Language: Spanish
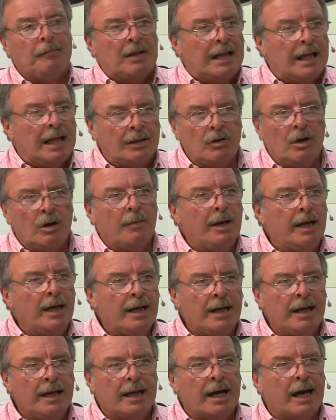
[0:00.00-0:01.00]

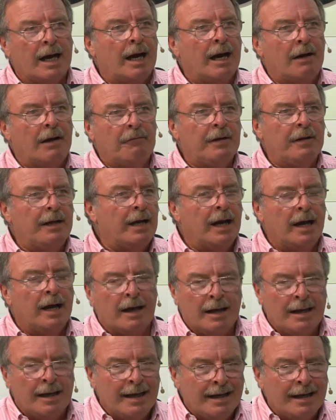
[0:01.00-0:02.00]
Latinoamérica,
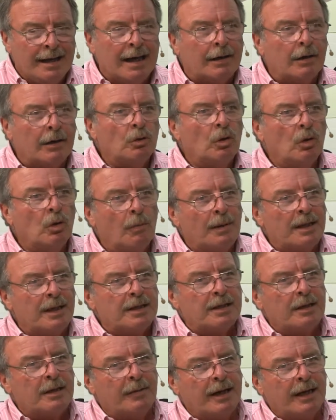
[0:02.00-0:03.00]
África y el resto de los
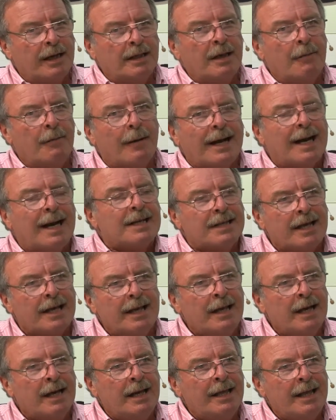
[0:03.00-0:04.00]
países emergentes van a
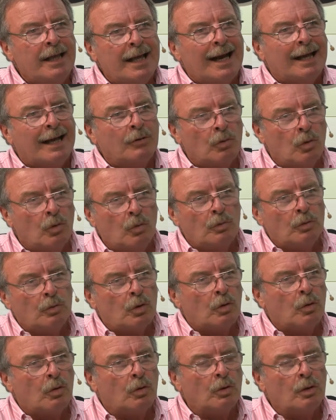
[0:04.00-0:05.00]
seguir liderando
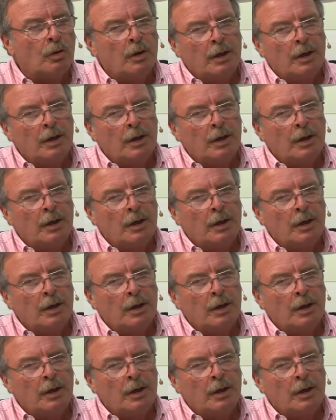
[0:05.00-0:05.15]
junto con,